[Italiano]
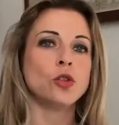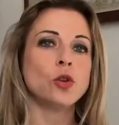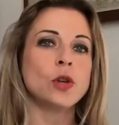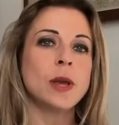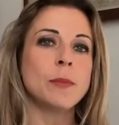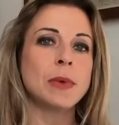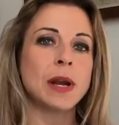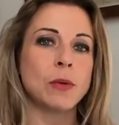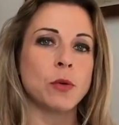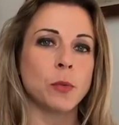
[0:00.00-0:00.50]
Noi
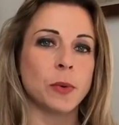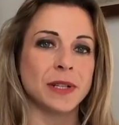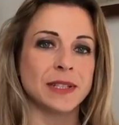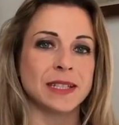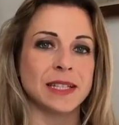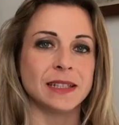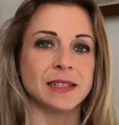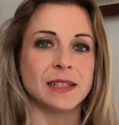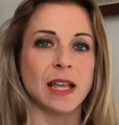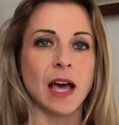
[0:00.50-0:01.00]
abbiamo
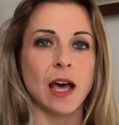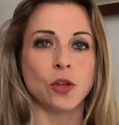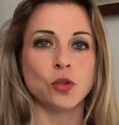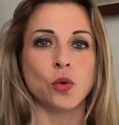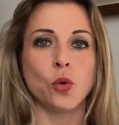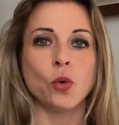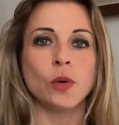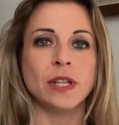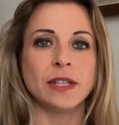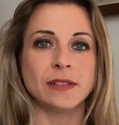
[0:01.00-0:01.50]

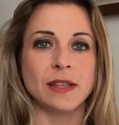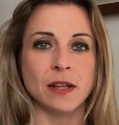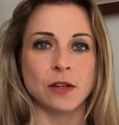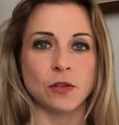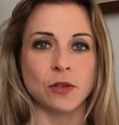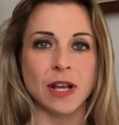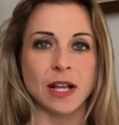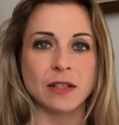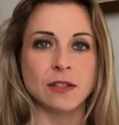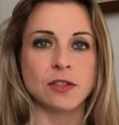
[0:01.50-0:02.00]
presentato
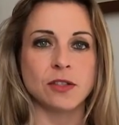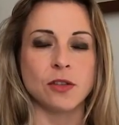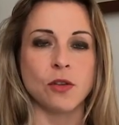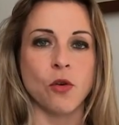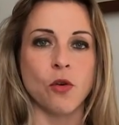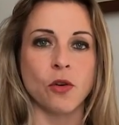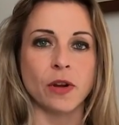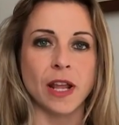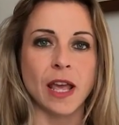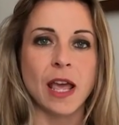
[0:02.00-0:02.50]

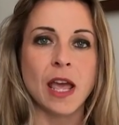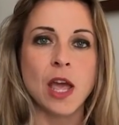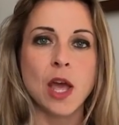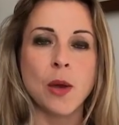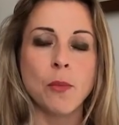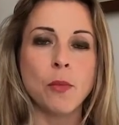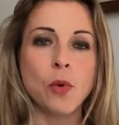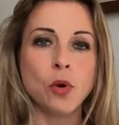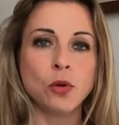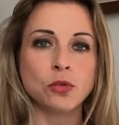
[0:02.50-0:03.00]
un'interrogazione
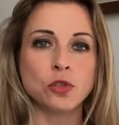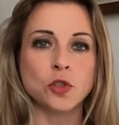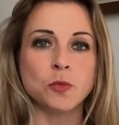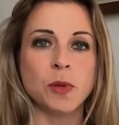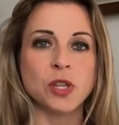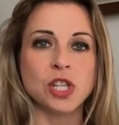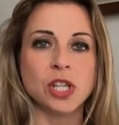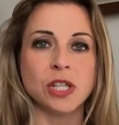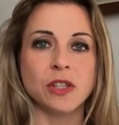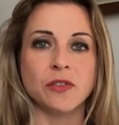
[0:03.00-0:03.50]
molto
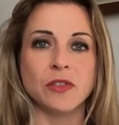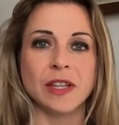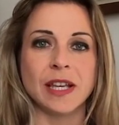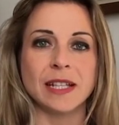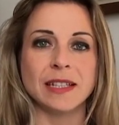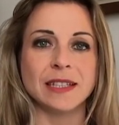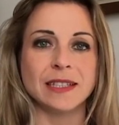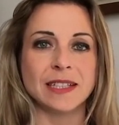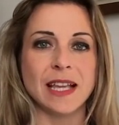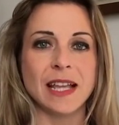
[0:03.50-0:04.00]

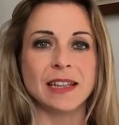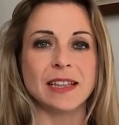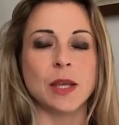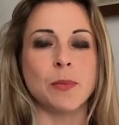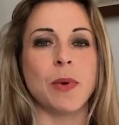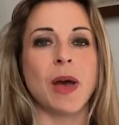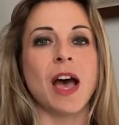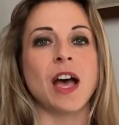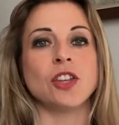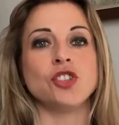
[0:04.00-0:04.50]
specifica di sette
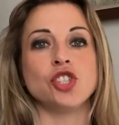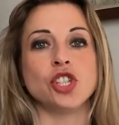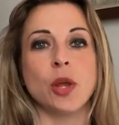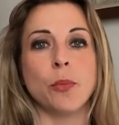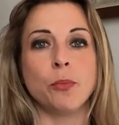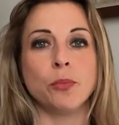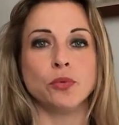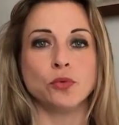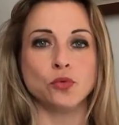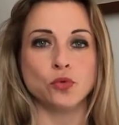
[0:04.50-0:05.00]
pagine
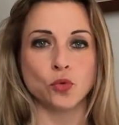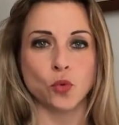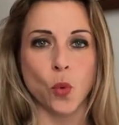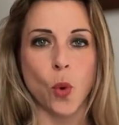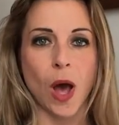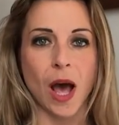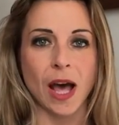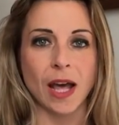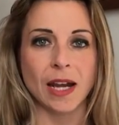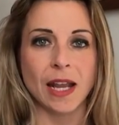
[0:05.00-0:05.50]

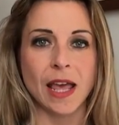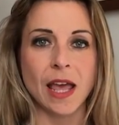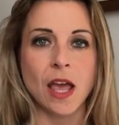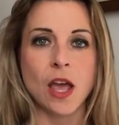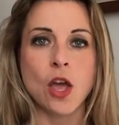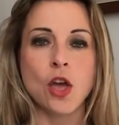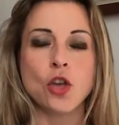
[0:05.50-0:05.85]
puntuale